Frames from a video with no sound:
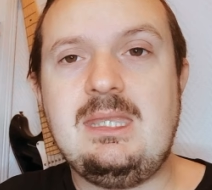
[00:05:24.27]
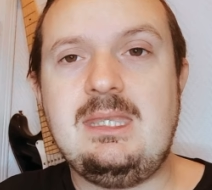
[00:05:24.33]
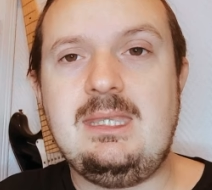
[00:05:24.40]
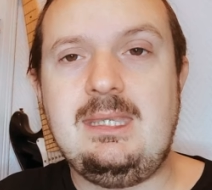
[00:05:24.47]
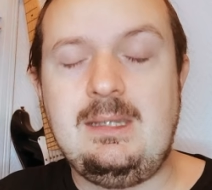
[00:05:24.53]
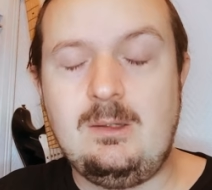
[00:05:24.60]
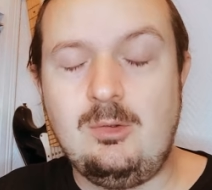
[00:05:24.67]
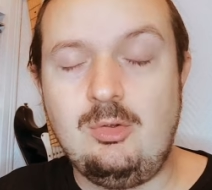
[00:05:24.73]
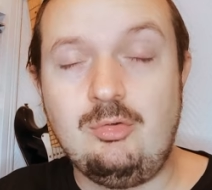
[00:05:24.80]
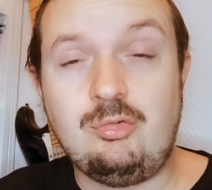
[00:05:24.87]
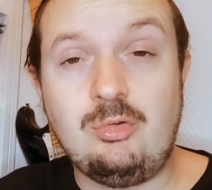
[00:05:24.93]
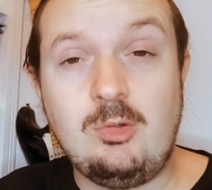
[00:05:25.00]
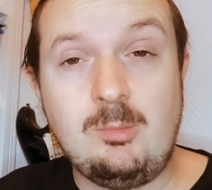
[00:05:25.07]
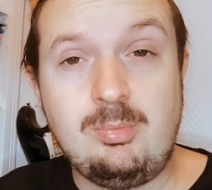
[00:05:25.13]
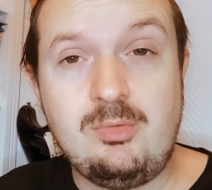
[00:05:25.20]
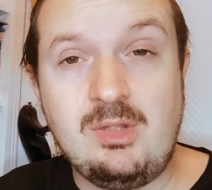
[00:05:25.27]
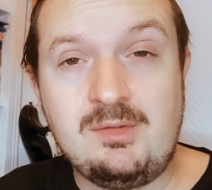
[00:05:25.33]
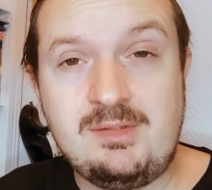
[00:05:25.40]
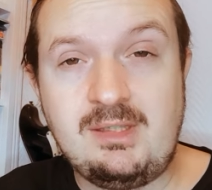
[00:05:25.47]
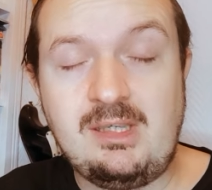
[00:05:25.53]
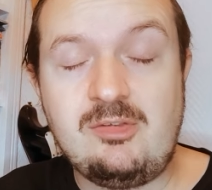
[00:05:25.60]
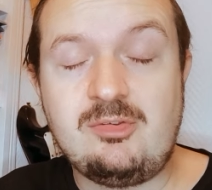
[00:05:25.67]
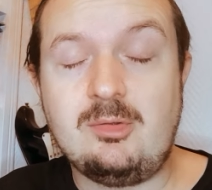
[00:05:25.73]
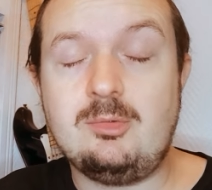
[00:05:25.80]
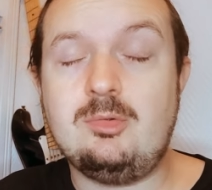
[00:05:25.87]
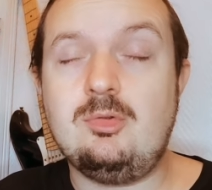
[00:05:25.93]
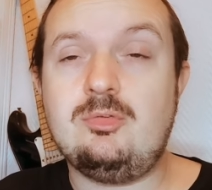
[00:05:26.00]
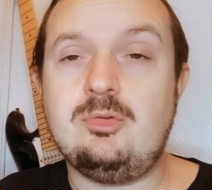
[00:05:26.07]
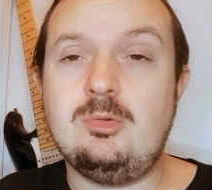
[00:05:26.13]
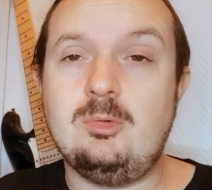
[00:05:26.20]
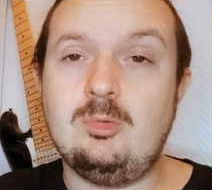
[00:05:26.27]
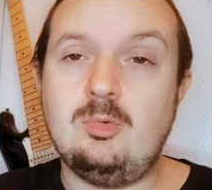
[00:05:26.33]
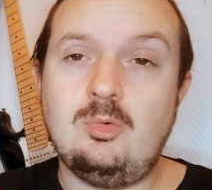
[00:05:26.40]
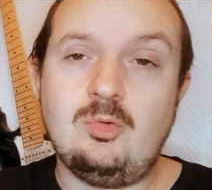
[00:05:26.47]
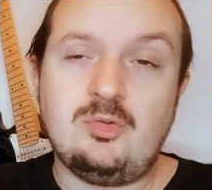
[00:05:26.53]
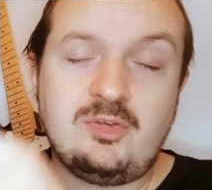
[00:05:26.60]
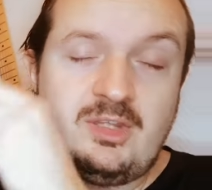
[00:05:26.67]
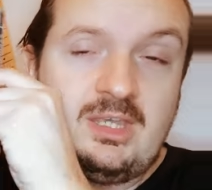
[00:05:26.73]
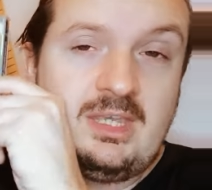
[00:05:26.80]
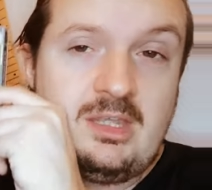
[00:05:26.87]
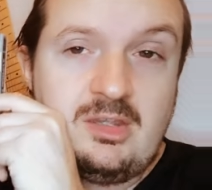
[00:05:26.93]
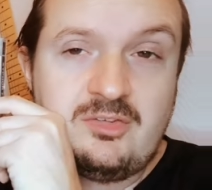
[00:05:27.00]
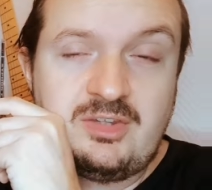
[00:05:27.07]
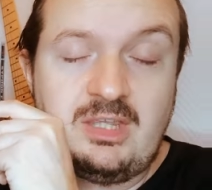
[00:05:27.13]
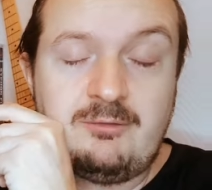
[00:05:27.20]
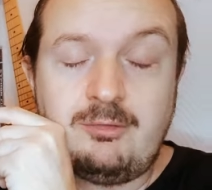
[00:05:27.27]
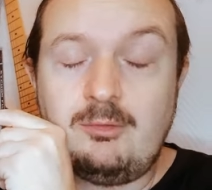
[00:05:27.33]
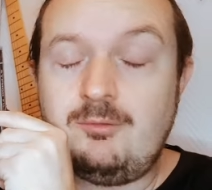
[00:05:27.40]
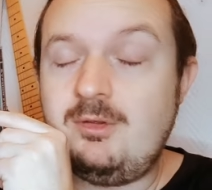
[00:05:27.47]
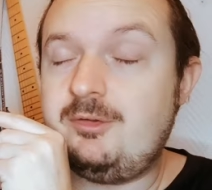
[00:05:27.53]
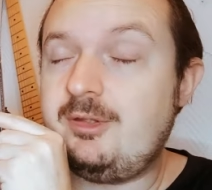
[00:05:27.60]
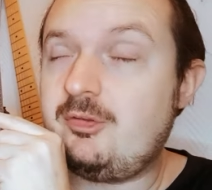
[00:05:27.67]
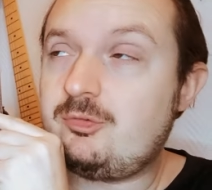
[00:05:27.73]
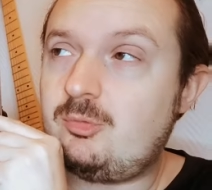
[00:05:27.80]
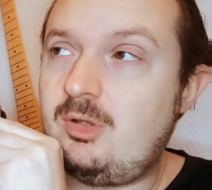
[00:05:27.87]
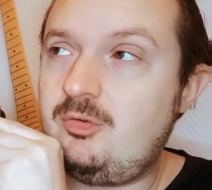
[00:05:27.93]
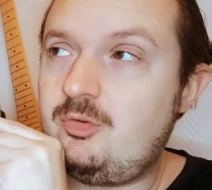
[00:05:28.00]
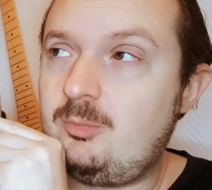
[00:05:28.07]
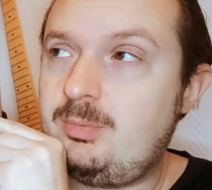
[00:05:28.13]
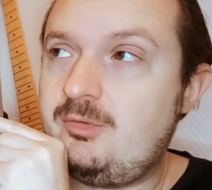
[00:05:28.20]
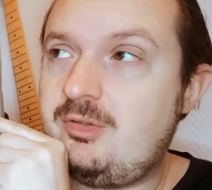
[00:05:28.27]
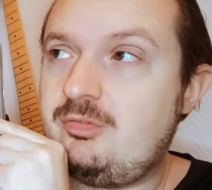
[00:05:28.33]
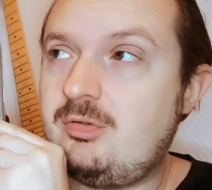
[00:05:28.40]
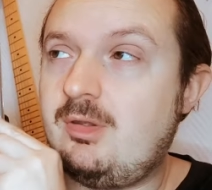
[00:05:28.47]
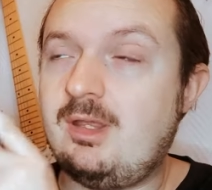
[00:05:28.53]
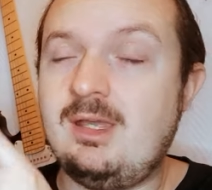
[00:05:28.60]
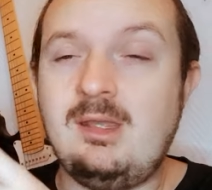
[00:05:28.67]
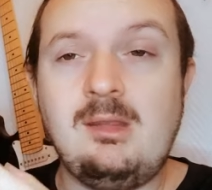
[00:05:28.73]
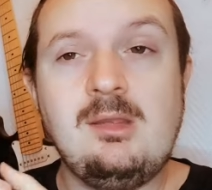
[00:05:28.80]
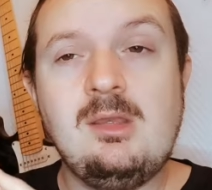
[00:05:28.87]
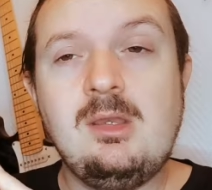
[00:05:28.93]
Et le jeu le plus intéressant de ce lot, c'est Siphon Filters 3 sur PlayStation 1.